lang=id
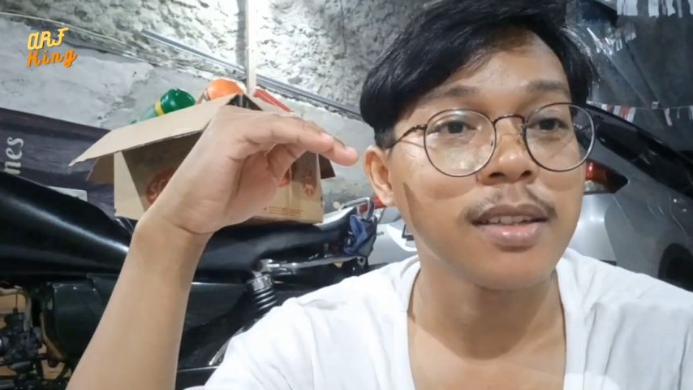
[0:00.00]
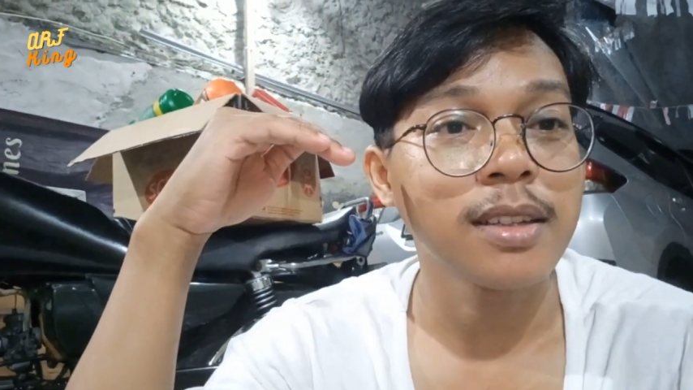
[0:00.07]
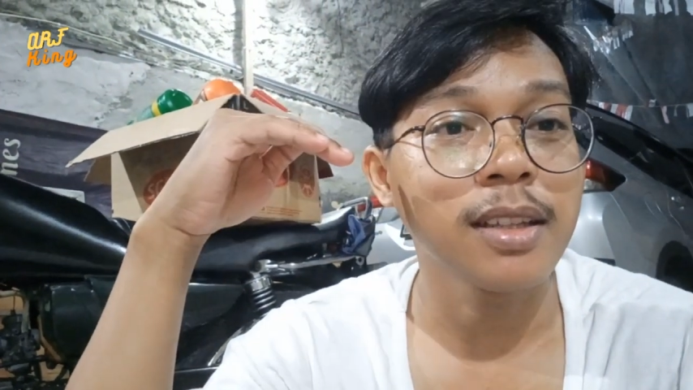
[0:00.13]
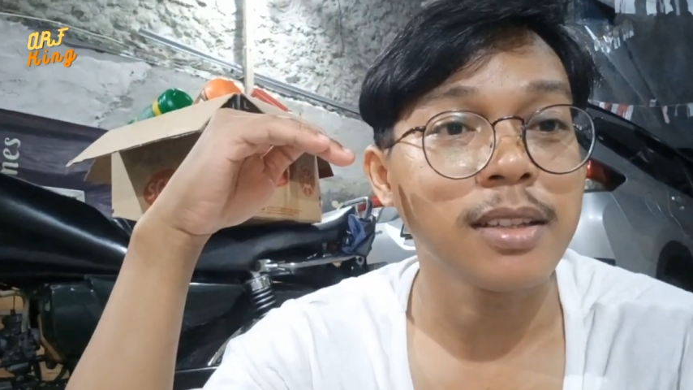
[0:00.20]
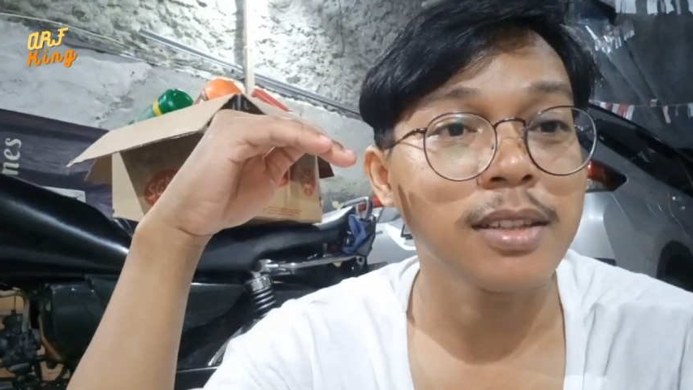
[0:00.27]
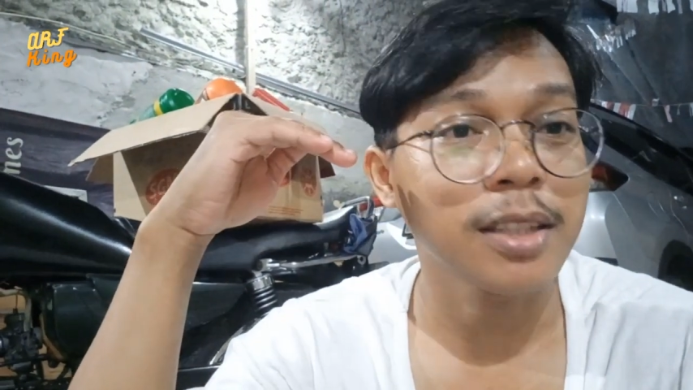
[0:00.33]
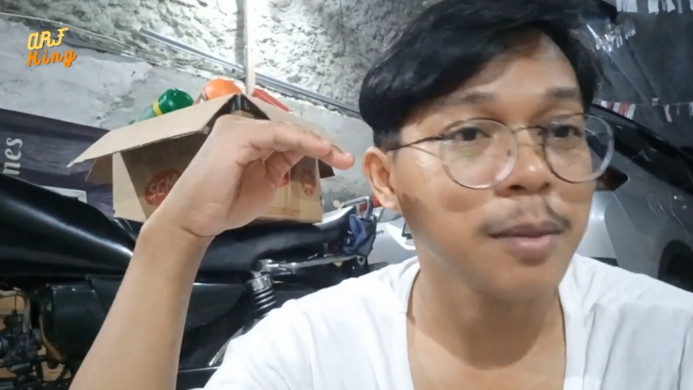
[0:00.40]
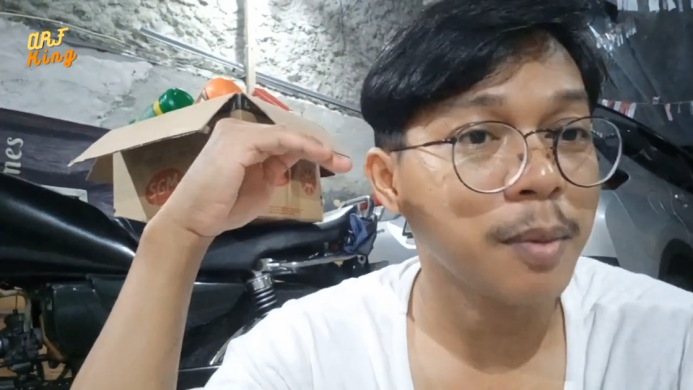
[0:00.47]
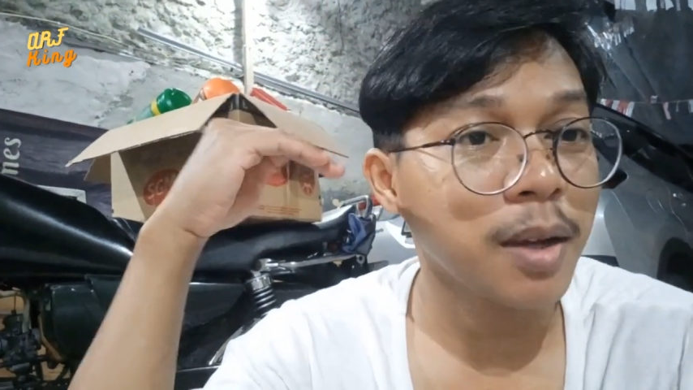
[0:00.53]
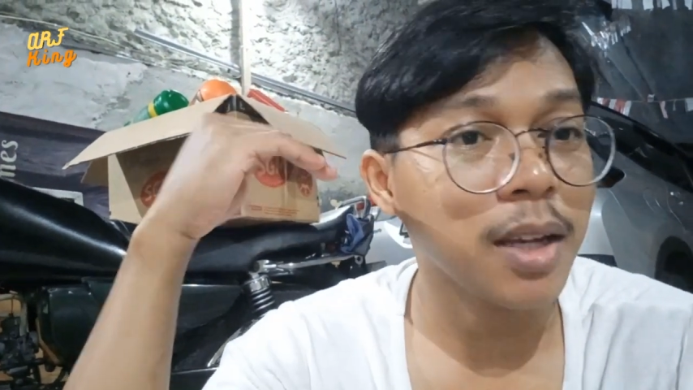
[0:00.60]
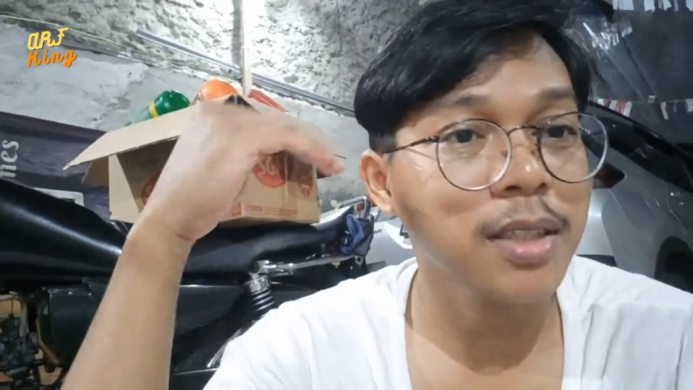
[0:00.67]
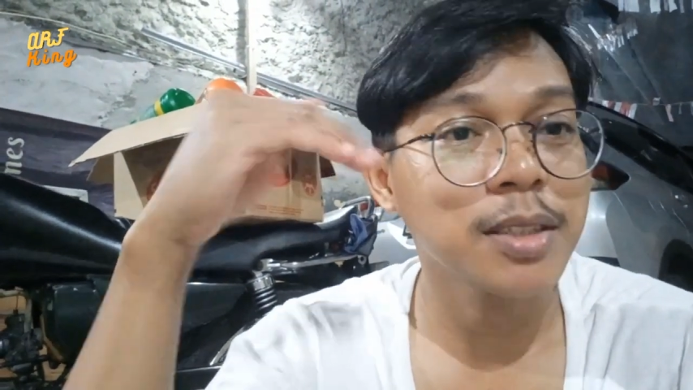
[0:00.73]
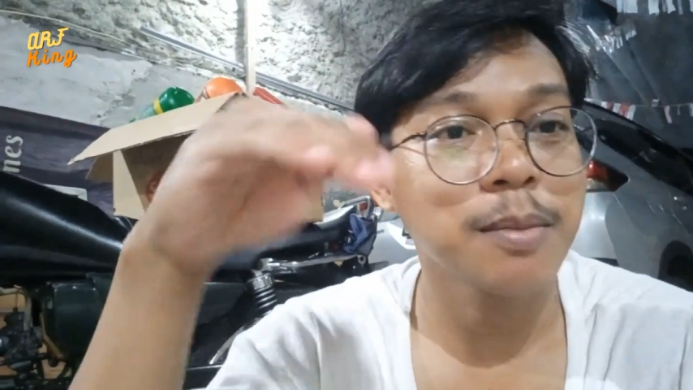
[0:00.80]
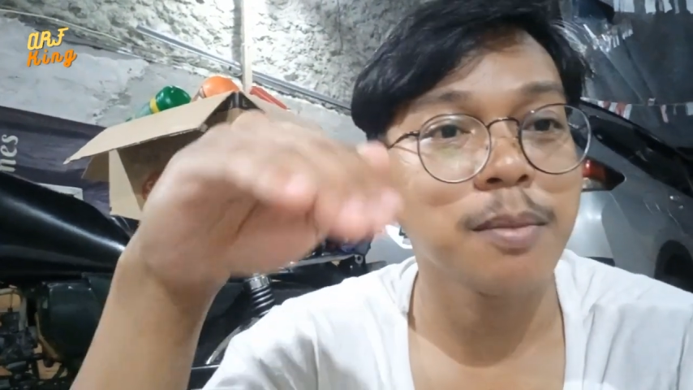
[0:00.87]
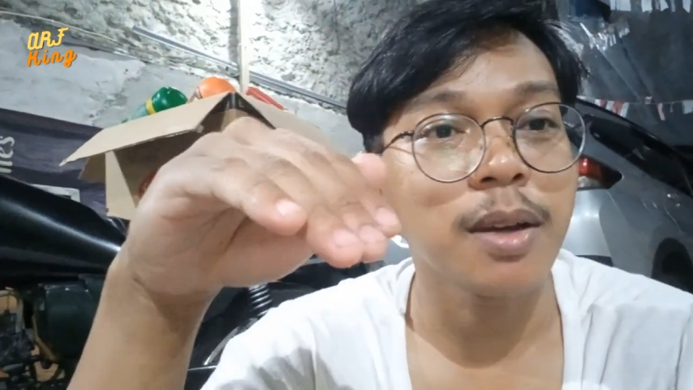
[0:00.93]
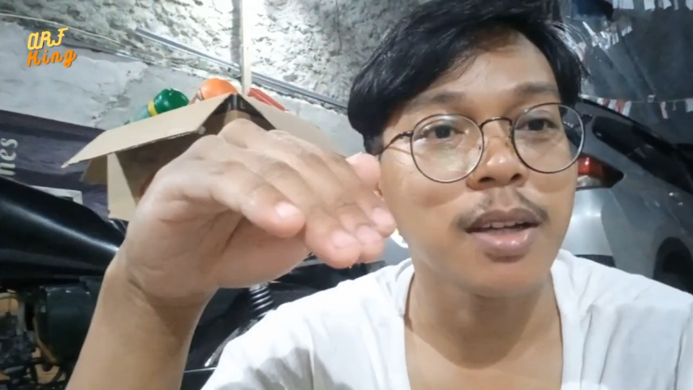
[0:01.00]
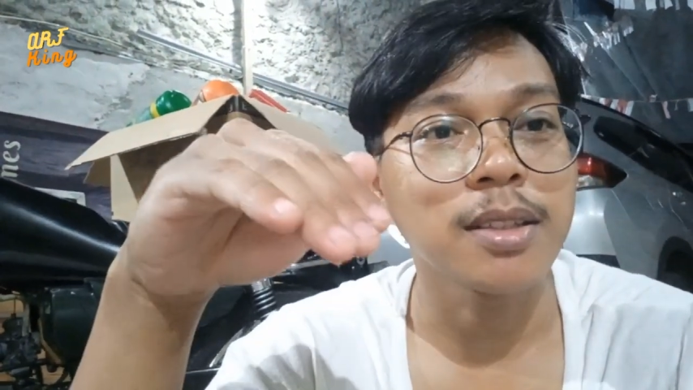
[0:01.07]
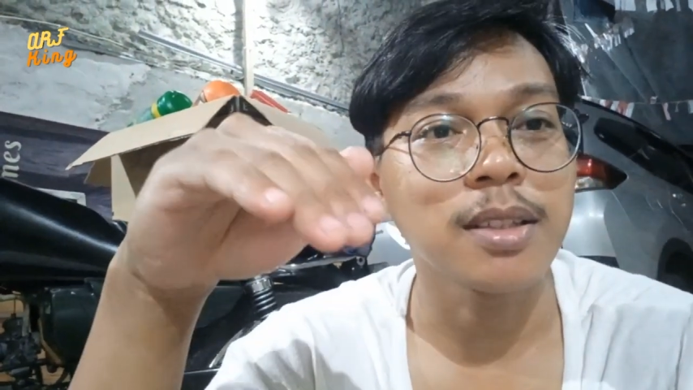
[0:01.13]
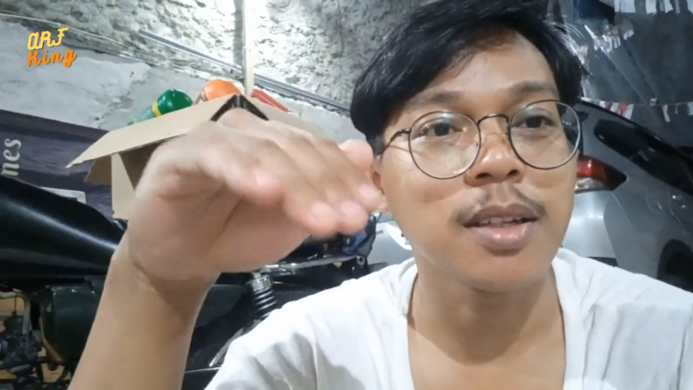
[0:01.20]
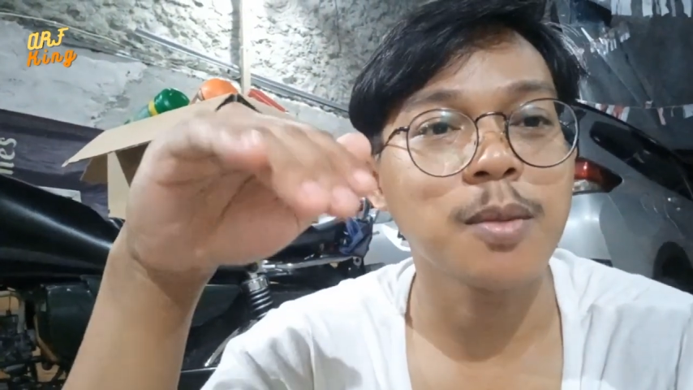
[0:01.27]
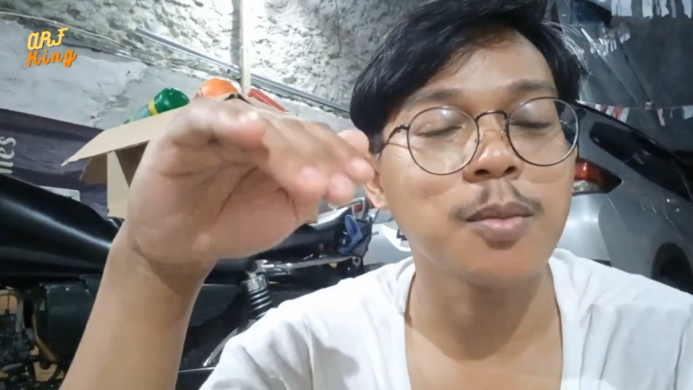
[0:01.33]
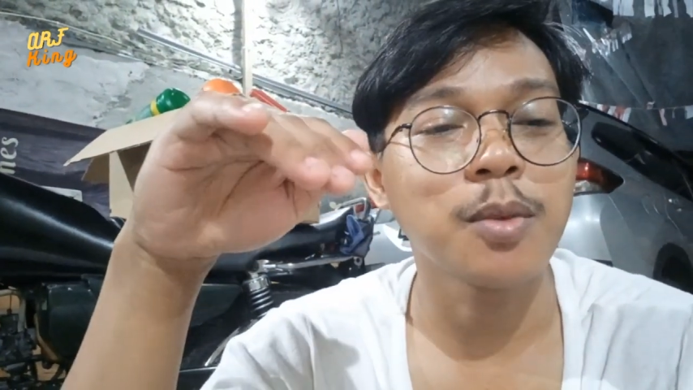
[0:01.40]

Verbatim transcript: dan terima kasih banyak